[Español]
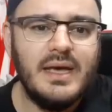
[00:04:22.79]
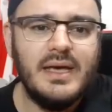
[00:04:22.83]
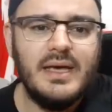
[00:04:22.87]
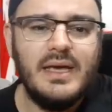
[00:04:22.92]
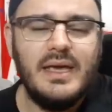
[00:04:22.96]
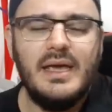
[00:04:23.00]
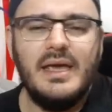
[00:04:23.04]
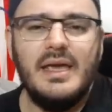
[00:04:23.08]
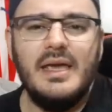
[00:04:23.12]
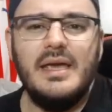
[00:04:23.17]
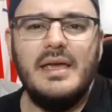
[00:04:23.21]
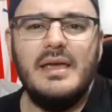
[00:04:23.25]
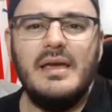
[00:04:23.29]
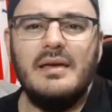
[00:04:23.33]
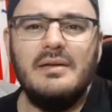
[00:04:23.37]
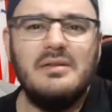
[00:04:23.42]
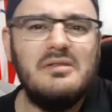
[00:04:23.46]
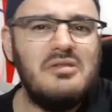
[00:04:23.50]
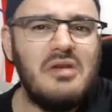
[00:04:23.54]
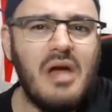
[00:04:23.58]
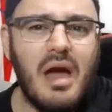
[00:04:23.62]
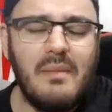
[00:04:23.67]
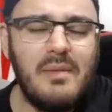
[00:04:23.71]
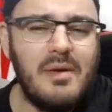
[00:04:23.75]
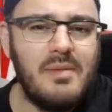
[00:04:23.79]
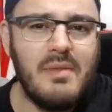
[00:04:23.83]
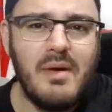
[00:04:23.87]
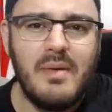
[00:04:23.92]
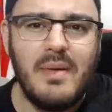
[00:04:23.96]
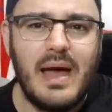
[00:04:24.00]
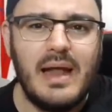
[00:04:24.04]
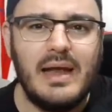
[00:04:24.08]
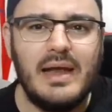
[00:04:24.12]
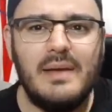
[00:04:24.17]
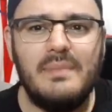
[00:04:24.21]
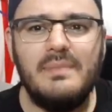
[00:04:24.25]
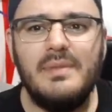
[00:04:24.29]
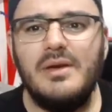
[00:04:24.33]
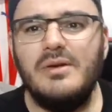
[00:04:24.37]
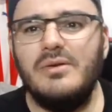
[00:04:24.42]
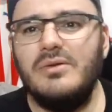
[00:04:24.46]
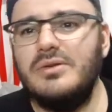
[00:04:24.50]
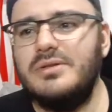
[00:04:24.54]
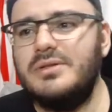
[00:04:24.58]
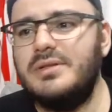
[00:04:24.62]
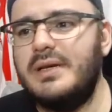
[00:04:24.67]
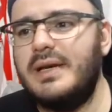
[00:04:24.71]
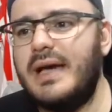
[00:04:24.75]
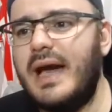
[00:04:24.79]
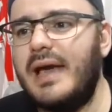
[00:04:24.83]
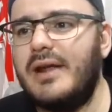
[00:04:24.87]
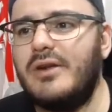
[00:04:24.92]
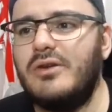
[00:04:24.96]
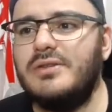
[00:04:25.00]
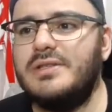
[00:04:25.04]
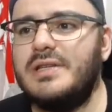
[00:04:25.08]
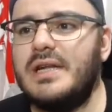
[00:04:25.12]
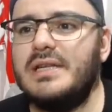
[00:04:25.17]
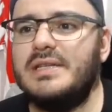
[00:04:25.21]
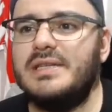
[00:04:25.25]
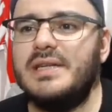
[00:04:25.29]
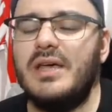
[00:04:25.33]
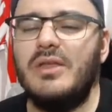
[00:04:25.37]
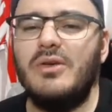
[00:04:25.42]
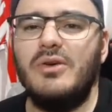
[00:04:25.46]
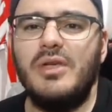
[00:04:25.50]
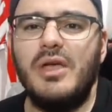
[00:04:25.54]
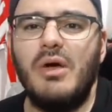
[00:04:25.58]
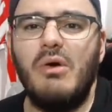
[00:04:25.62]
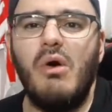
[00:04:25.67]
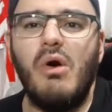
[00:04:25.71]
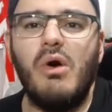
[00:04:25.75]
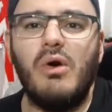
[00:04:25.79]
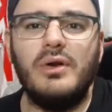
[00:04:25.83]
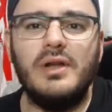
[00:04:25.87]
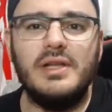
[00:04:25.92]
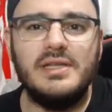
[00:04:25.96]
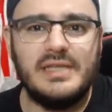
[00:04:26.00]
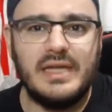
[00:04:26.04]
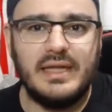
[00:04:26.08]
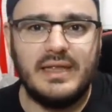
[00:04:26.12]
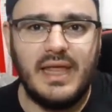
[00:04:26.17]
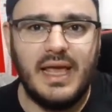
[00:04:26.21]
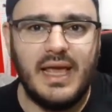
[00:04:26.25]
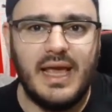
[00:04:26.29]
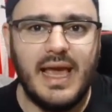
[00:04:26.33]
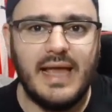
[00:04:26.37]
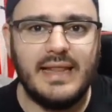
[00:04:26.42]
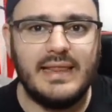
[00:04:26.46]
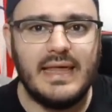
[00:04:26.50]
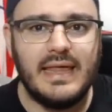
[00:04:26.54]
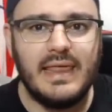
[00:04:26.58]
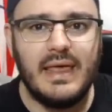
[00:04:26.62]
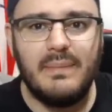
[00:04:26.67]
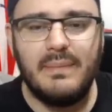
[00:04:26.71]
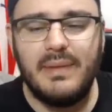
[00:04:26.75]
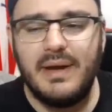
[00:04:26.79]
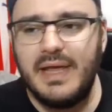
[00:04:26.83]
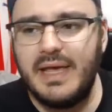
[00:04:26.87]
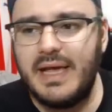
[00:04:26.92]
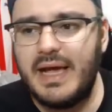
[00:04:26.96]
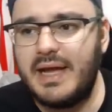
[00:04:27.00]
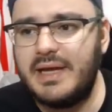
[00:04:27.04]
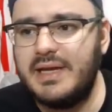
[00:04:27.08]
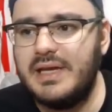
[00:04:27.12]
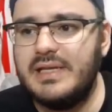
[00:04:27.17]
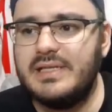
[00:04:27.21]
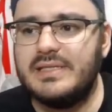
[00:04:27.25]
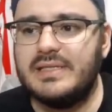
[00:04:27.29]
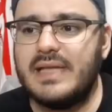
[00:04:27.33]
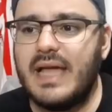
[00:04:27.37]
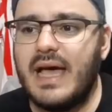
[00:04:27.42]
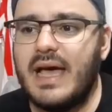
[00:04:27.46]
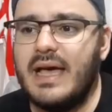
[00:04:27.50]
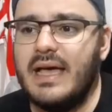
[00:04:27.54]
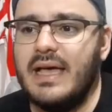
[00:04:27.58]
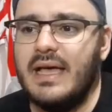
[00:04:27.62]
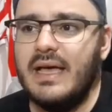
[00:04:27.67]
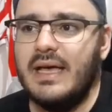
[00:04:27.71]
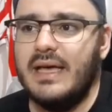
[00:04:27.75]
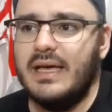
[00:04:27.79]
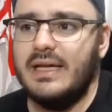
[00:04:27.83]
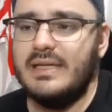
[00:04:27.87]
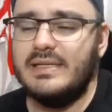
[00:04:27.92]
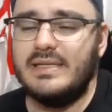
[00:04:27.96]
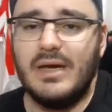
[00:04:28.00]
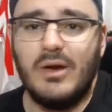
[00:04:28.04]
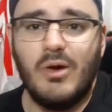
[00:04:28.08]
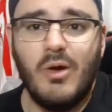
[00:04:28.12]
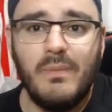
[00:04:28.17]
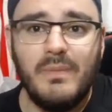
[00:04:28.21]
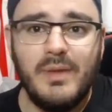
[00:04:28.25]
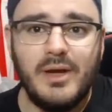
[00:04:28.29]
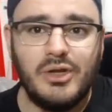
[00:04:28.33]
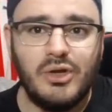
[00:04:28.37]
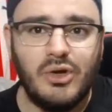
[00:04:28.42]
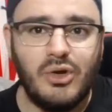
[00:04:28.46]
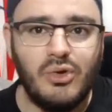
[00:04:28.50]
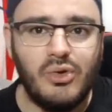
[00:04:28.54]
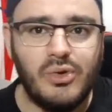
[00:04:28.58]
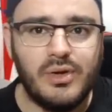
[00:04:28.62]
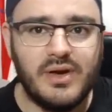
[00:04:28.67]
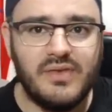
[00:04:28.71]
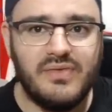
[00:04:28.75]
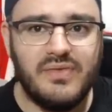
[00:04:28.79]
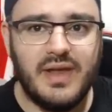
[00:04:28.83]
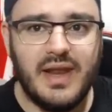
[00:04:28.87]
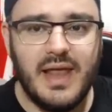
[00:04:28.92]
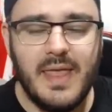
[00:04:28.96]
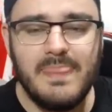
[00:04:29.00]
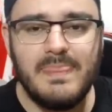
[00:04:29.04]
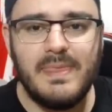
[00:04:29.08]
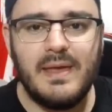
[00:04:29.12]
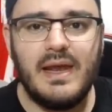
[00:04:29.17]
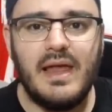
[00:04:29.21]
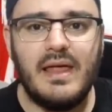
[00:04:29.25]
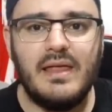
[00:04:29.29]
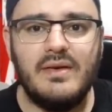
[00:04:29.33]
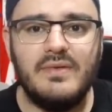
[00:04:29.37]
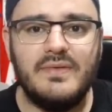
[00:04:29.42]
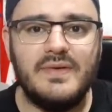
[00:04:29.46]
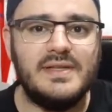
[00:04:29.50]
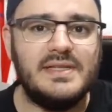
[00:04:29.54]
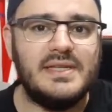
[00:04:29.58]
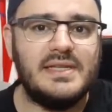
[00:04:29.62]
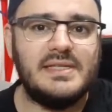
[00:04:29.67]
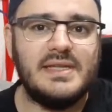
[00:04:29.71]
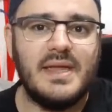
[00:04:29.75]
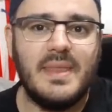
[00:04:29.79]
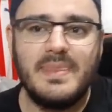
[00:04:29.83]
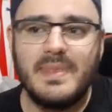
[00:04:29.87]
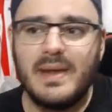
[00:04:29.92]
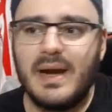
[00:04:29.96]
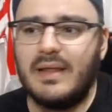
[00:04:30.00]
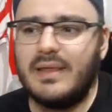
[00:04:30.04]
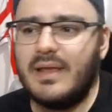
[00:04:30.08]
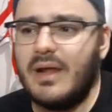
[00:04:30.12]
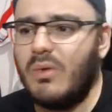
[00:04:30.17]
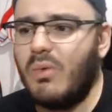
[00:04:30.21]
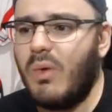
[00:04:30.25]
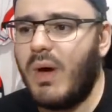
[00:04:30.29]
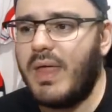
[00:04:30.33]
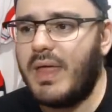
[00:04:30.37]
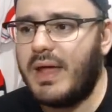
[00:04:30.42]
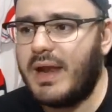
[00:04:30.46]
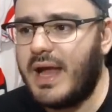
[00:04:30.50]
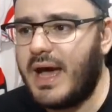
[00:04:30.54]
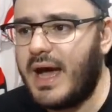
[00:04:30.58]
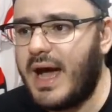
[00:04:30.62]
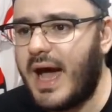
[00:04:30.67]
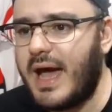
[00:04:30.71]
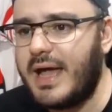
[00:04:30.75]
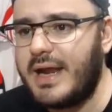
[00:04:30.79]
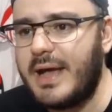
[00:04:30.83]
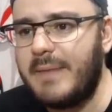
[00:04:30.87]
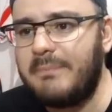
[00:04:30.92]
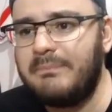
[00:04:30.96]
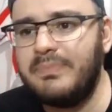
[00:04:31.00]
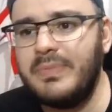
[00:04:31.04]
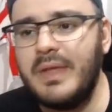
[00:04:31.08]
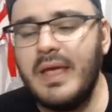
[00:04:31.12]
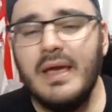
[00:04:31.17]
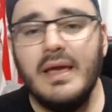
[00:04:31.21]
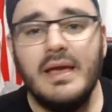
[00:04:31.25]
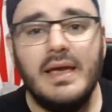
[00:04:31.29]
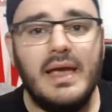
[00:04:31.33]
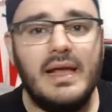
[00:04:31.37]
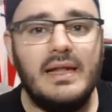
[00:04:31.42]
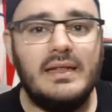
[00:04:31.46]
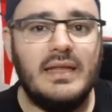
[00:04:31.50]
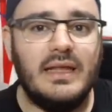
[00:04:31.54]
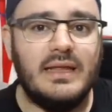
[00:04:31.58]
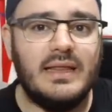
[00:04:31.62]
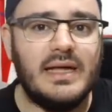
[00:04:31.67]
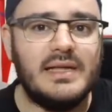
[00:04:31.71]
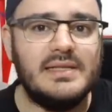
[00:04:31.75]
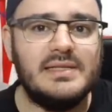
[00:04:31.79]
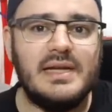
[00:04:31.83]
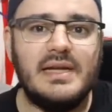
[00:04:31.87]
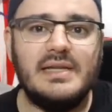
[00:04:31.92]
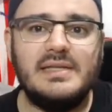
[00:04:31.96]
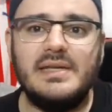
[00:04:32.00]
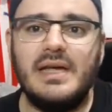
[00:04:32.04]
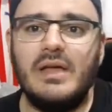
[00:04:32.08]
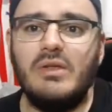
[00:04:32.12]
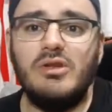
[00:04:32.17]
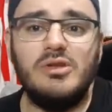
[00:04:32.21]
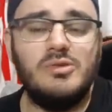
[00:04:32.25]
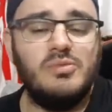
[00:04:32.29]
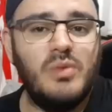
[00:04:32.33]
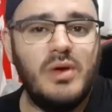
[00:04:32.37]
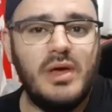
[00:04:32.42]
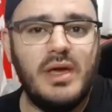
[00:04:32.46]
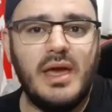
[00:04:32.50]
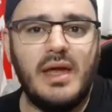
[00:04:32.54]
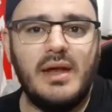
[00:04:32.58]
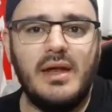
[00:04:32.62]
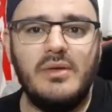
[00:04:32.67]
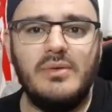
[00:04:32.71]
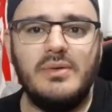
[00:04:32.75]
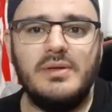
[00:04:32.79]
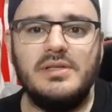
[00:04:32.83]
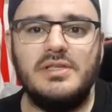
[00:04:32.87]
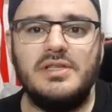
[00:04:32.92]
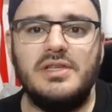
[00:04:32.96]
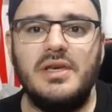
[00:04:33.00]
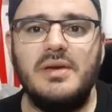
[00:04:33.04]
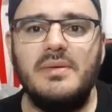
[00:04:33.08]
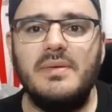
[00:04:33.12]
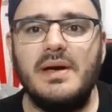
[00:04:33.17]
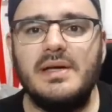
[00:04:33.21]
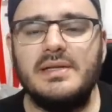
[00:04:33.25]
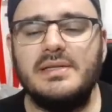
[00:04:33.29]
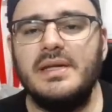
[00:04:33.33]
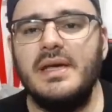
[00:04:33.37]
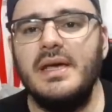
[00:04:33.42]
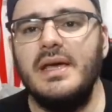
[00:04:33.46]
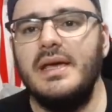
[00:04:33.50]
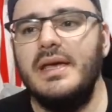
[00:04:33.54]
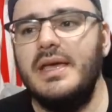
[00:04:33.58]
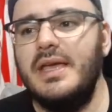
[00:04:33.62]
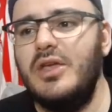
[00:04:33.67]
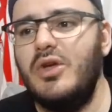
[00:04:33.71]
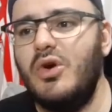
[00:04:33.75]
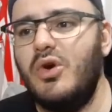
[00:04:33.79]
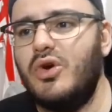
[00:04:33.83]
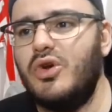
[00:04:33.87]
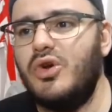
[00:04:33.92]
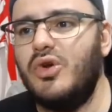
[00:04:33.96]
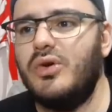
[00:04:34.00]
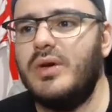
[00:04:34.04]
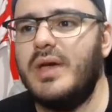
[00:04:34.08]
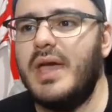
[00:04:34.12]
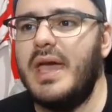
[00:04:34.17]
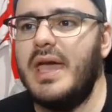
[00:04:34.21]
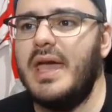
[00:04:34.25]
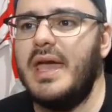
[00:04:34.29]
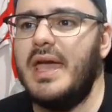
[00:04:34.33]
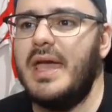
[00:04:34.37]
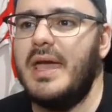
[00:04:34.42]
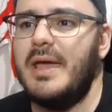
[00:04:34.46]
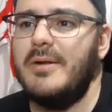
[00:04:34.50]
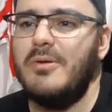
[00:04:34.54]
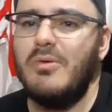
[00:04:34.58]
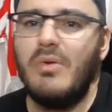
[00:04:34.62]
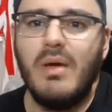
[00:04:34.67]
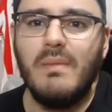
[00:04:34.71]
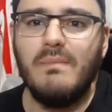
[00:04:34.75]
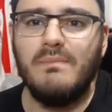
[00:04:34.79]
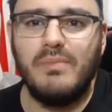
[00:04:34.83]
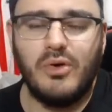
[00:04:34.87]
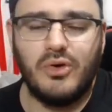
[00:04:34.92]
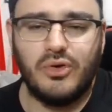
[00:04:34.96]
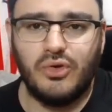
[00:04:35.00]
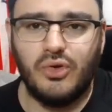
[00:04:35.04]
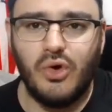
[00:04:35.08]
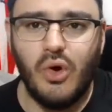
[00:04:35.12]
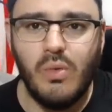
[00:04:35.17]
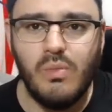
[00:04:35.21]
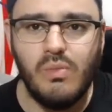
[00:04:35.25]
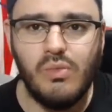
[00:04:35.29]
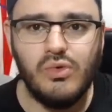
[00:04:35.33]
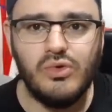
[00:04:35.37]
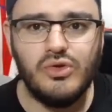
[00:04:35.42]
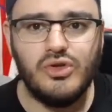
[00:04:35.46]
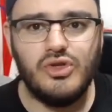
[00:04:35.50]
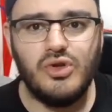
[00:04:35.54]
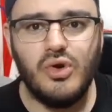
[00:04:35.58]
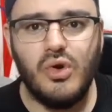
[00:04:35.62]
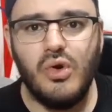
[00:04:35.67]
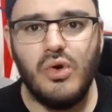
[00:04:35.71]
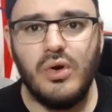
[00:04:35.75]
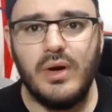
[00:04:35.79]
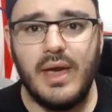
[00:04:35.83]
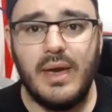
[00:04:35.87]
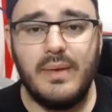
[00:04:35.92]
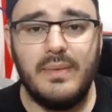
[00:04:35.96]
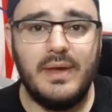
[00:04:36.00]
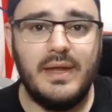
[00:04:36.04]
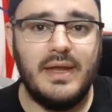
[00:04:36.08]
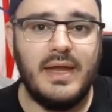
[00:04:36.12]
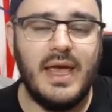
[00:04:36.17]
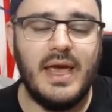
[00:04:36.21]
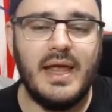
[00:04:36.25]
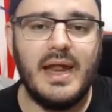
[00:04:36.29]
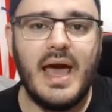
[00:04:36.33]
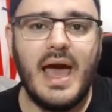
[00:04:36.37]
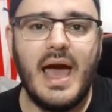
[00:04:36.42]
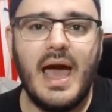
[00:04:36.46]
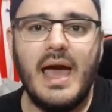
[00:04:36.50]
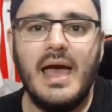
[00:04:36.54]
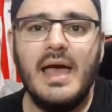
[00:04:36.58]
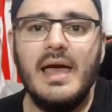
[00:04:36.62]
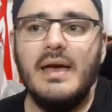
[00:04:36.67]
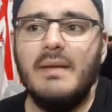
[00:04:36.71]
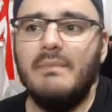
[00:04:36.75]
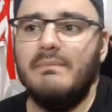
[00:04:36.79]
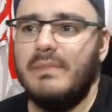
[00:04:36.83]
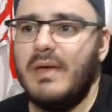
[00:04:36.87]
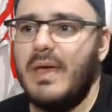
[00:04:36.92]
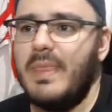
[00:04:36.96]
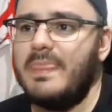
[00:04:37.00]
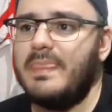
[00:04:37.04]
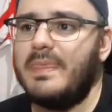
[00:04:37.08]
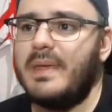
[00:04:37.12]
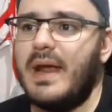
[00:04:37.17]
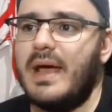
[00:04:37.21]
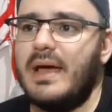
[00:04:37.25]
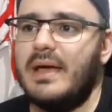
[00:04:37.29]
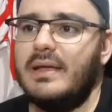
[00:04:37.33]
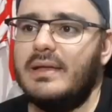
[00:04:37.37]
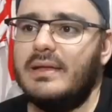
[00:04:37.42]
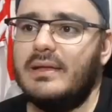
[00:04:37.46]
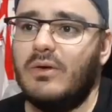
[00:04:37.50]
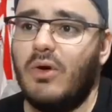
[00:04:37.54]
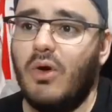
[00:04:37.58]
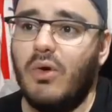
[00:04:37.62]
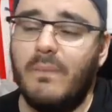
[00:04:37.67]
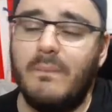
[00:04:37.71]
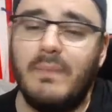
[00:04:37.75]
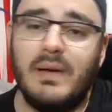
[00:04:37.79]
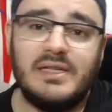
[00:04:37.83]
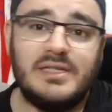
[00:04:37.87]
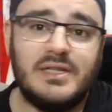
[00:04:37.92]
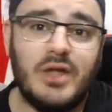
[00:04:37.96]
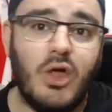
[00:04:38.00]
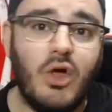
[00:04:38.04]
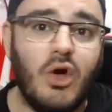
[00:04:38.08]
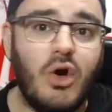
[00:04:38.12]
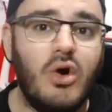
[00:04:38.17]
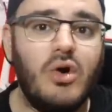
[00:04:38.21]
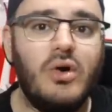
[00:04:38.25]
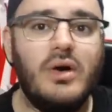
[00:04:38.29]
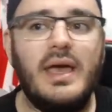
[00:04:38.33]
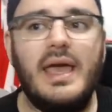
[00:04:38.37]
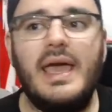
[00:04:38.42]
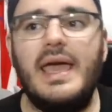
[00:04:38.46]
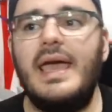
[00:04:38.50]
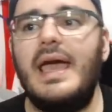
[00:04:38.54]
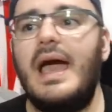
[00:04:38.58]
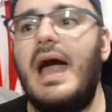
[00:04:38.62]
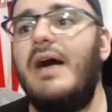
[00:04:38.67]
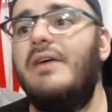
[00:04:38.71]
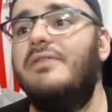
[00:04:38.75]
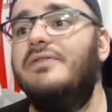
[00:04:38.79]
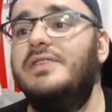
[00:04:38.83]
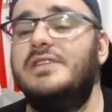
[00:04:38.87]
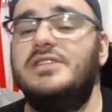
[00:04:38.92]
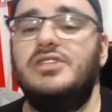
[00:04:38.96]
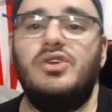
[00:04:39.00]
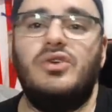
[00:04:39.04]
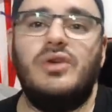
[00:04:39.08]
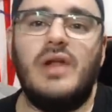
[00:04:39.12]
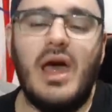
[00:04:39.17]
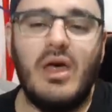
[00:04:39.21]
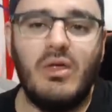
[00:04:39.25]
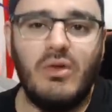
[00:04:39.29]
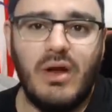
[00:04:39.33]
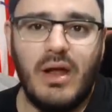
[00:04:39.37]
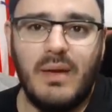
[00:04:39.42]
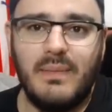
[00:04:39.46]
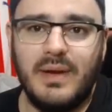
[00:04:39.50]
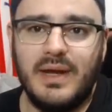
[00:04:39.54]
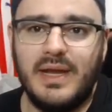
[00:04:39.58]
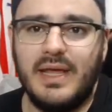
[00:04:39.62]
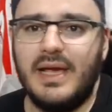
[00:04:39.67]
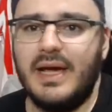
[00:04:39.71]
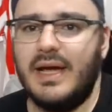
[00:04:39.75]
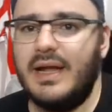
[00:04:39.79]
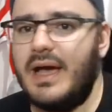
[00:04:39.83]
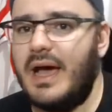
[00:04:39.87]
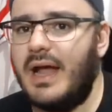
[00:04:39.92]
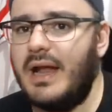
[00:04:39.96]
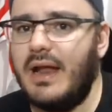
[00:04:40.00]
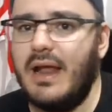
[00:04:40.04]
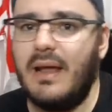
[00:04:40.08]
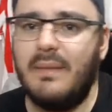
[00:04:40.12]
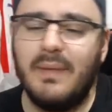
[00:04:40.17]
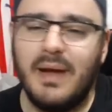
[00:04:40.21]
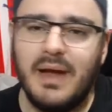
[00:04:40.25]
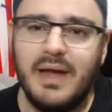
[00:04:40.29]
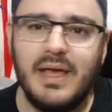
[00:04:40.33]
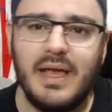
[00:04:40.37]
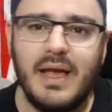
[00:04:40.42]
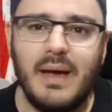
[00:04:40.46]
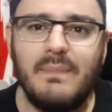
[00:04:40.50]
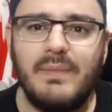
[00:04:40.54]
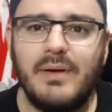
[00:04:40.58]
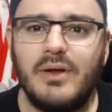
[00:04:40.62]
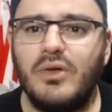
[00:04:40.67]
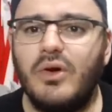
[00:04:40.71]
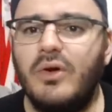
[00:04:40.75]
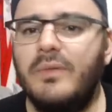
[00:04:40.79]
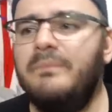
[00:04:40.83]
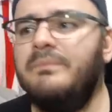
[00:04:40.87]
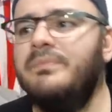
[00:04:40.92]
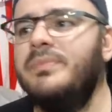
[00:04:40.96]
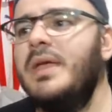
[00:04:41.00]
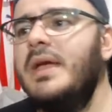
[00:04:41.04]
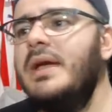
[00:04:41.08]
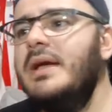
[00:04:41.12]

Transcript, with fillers: Y a mí me vale, amigos. Carlos Salcedo llegó con esa etiqueta de americanista y se convirtió en un referente en la defensa central del Guadalajara. El Titán Salcedo es muy querido en Chivas y yo creo que no importó mucho que viniera mientras con pasado eh, aficionado a la América, a la América, perdón,